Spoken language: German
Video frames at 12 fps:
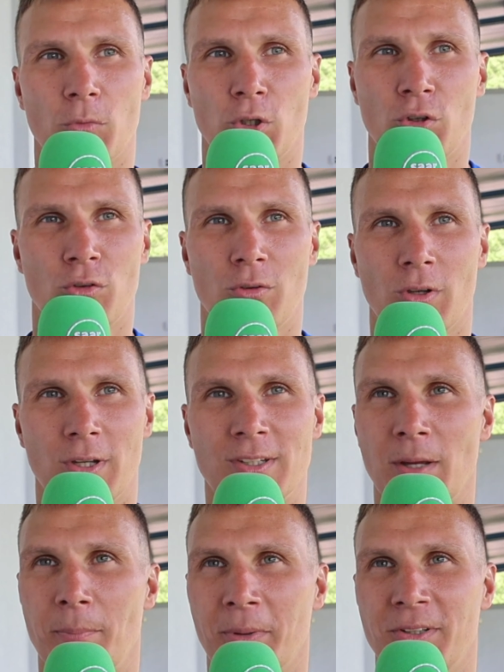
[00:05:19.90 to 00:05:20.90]
Ähm,
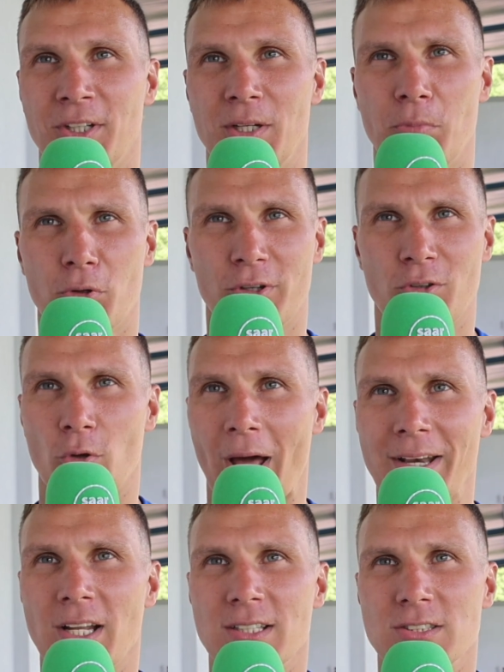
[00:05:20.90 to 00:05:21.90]
ich interpretiere die
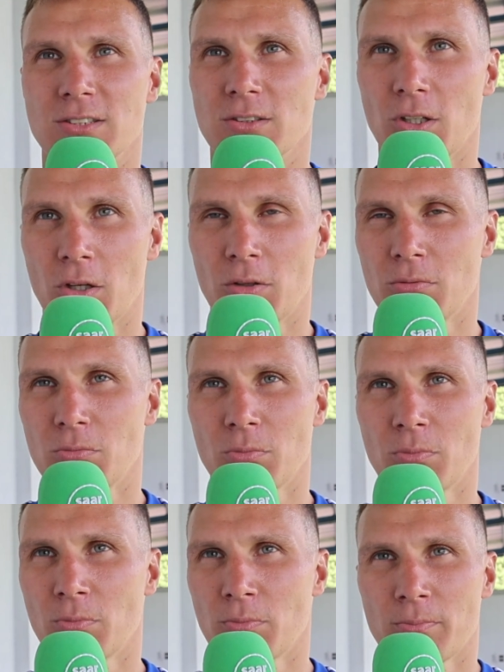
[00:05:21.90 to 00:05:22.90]
Position anders,
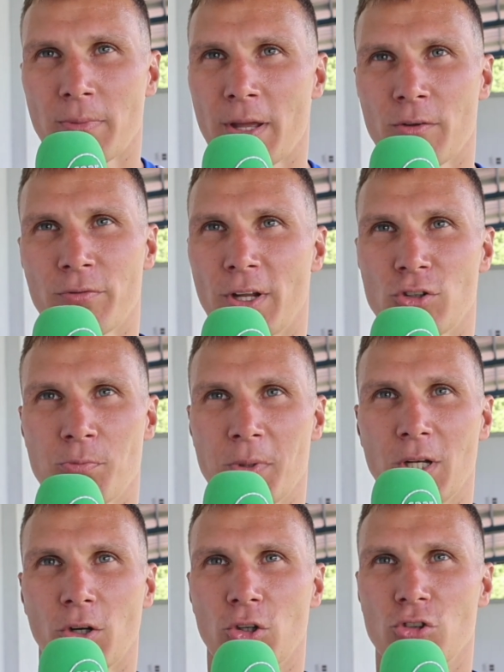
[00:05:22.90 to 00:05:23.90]
äh, mehr
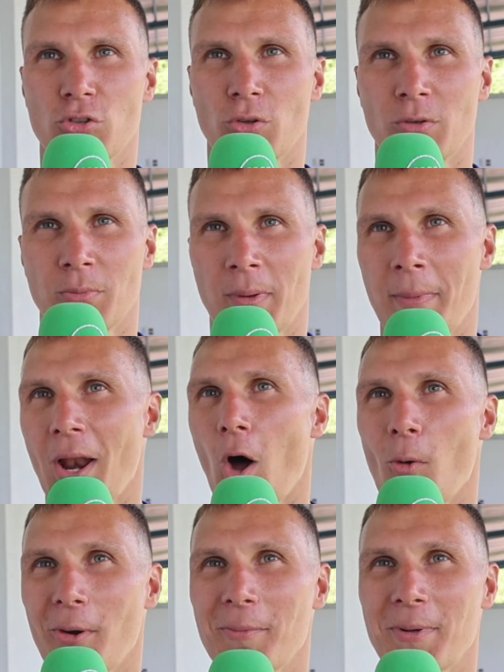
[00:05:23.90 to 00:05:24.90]
vielleicht spielerisch
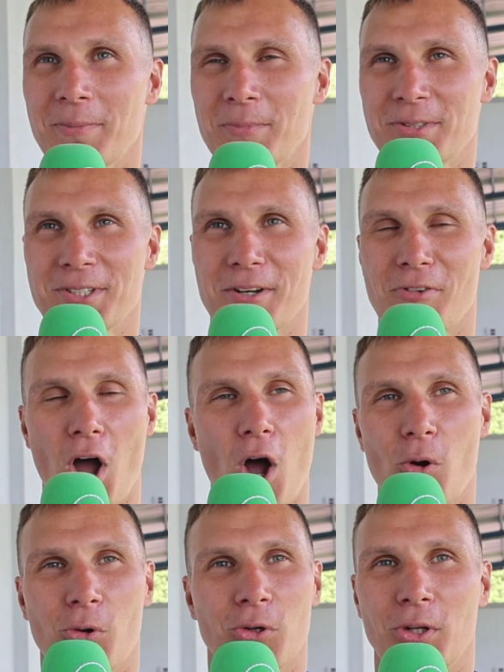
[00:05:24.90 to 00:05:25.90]
und mehr mit Auge, mit ein
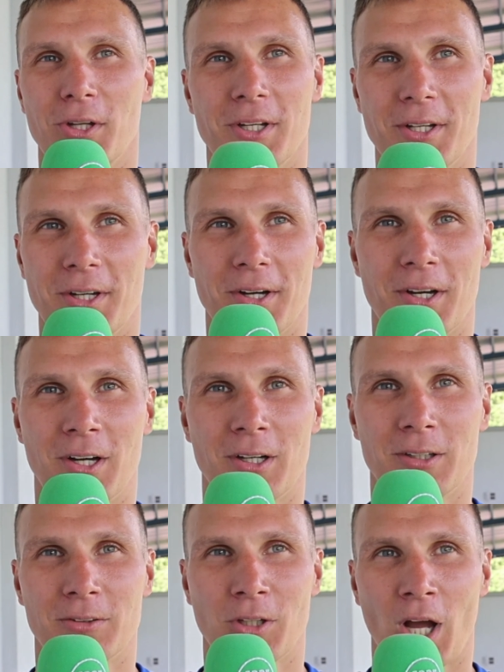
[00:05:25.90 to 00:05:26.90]
bisschen Erfahrung. Und
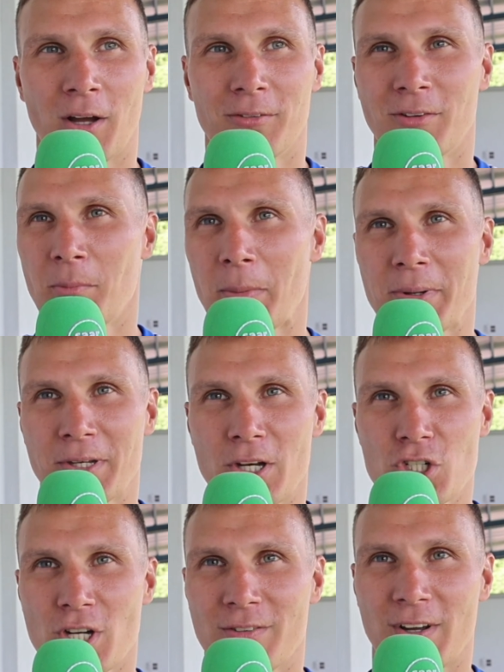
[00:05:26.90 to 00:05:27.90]
äh, ja,
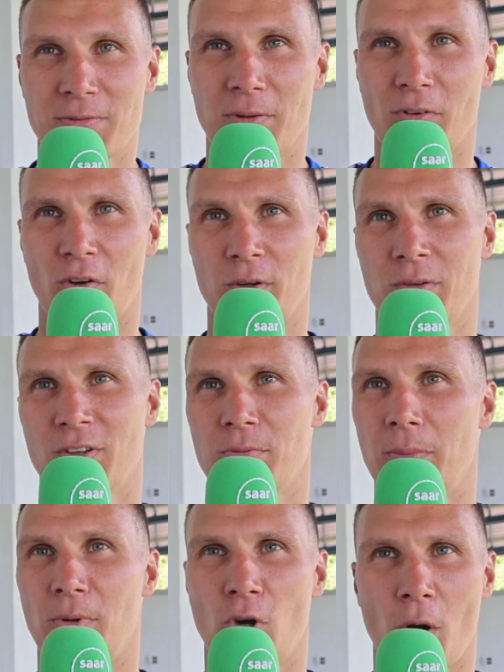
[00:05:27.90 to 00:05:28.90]
wenn man mich da hinstellt, weiß man,
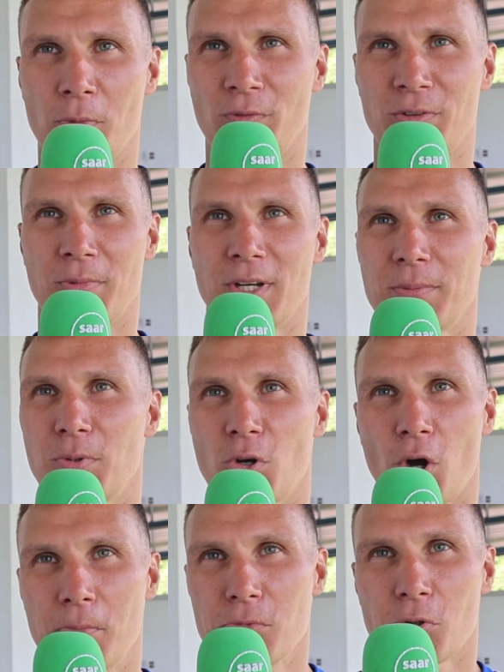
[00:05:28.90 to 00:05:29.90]
glaube ich, was man bekommt und
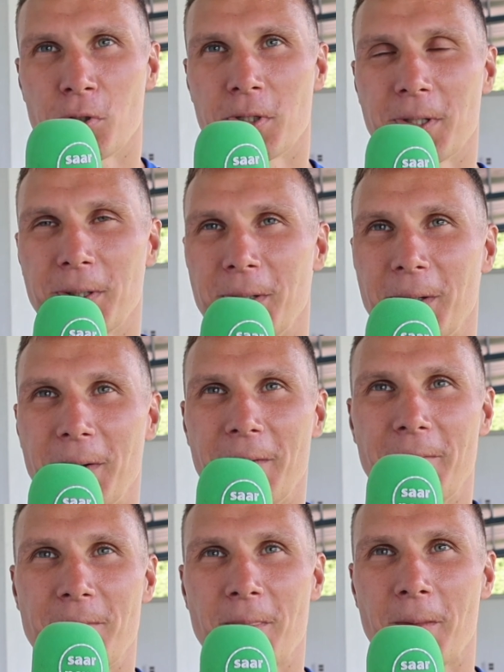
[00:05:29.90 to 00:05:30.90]
was man nicht bekommt. Und
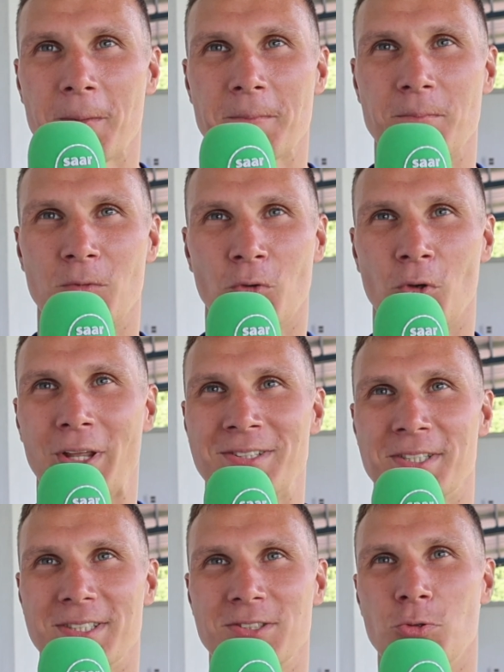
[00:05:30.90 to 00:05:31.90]

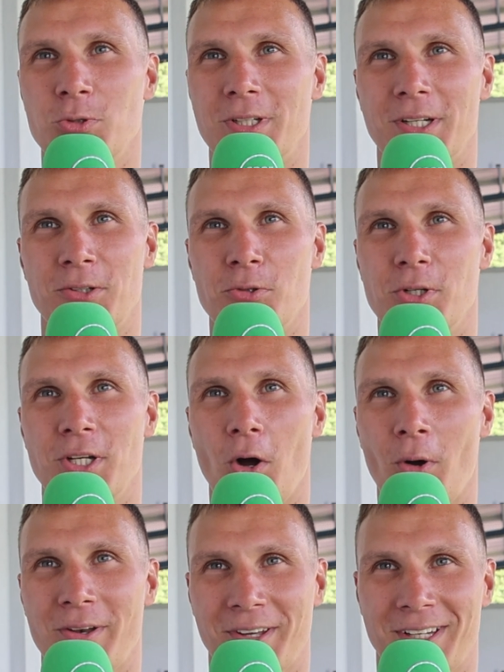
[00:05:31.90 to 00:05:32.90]
ähm, so ein Assist tut dann
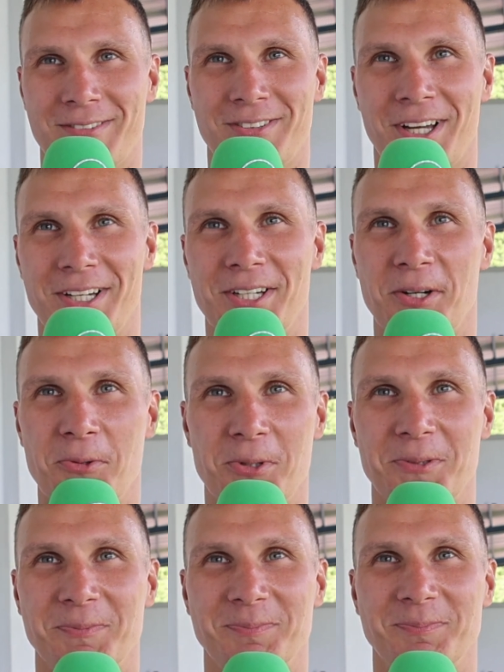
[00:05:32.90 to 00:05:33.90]
natürlich auch als rechter
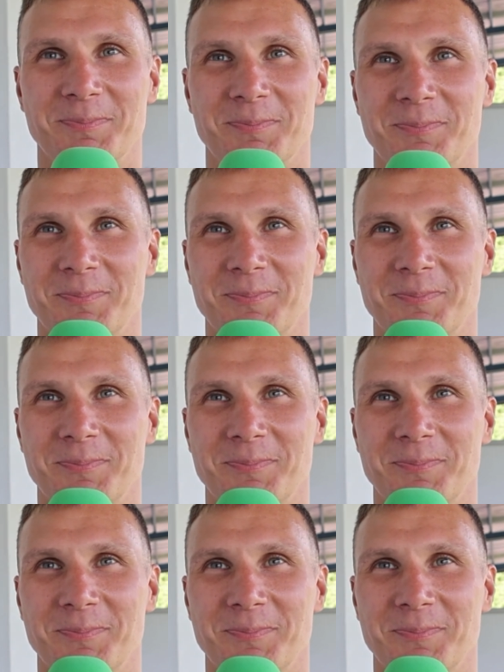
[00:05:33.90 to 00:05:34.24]
Verteidiger gut.